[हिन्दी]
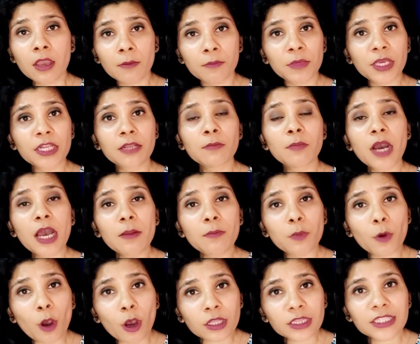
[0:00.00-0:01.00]
मेरे बाल
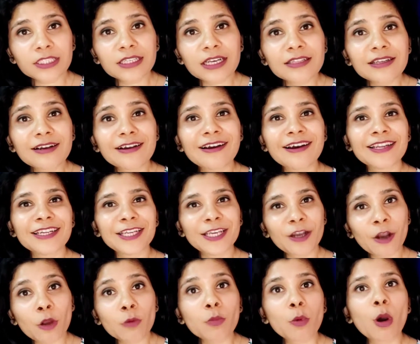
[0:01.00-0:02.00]
बहुत ही ज्यादा घने
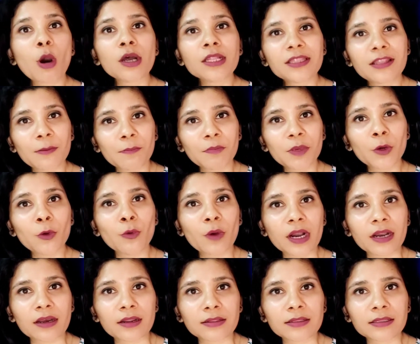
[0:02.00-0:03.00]
और बहुत लंबे हुआ
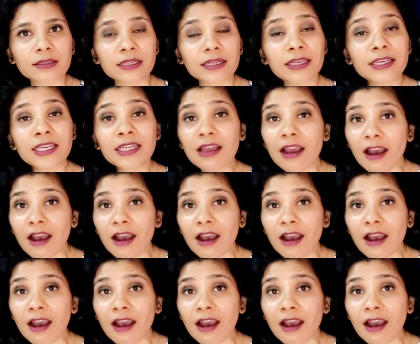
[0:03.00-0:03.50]
करते थे लेकिन